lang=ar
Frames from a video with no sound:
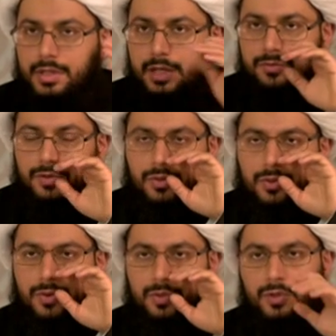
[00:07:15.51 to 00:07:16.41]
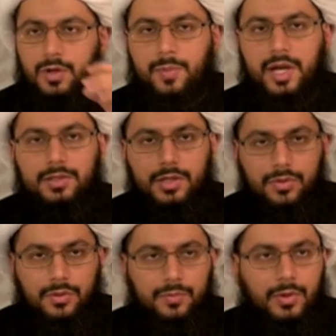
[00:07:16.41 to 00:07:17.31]
يعني فقههم ولهم
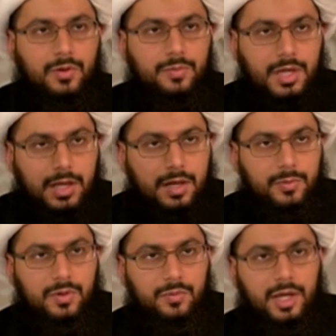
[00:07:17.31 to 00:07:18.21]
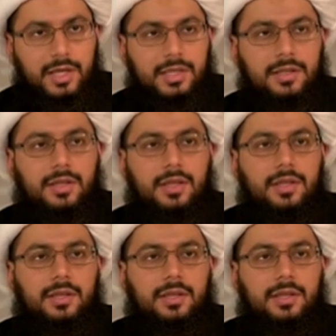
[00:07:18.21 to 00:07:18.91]
حديثهم ولهم كلامهم ولكن